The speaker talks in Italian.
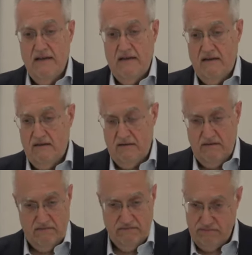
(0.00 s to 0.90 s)
eh,
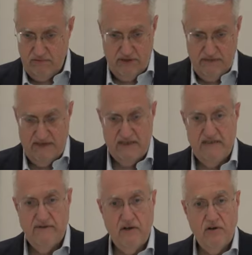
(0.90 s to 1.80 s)
con gli amici di
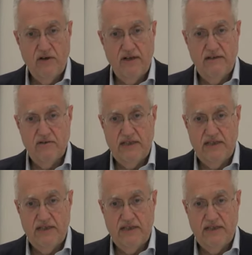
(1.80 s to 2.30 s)
Valore lo